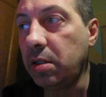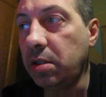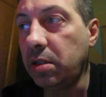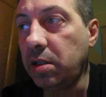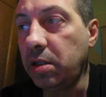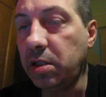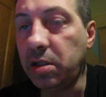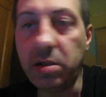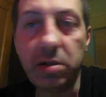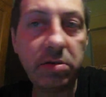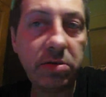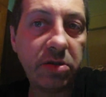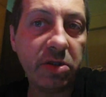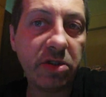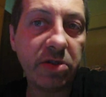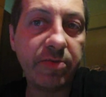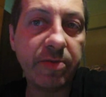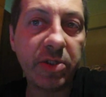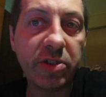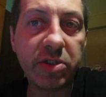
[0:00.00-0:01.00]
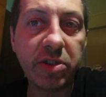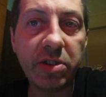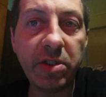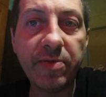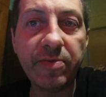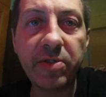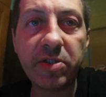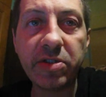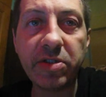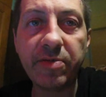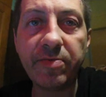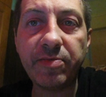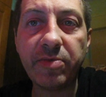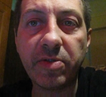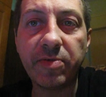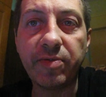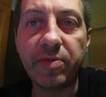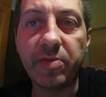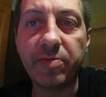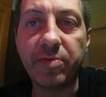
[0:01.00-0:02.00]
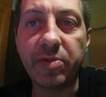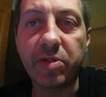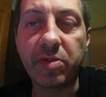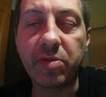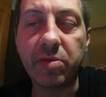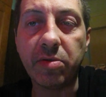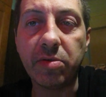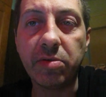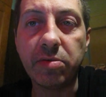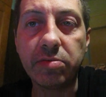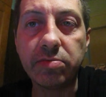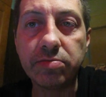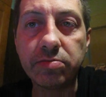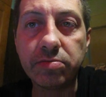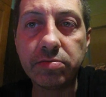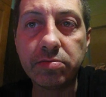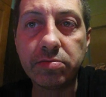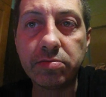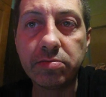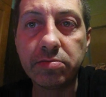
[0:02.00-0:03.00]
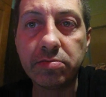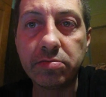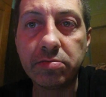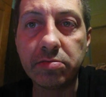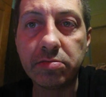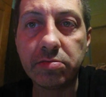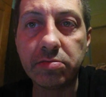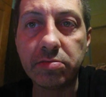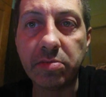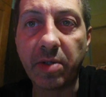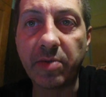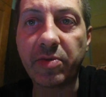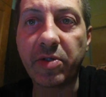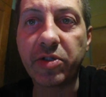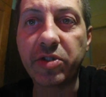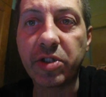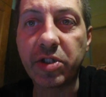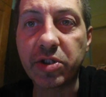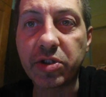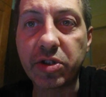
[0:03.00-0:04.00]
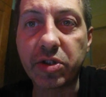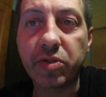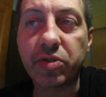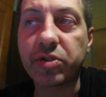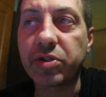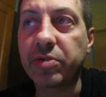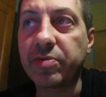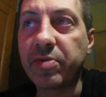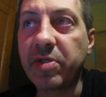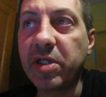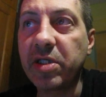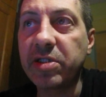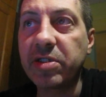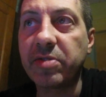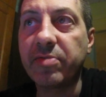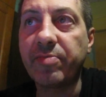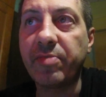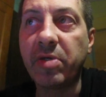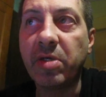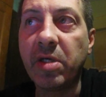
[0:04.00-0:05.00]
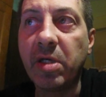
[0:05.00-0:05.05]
I do zobaczenia w następnym filmiku. Mam nadzieję, że już tym razem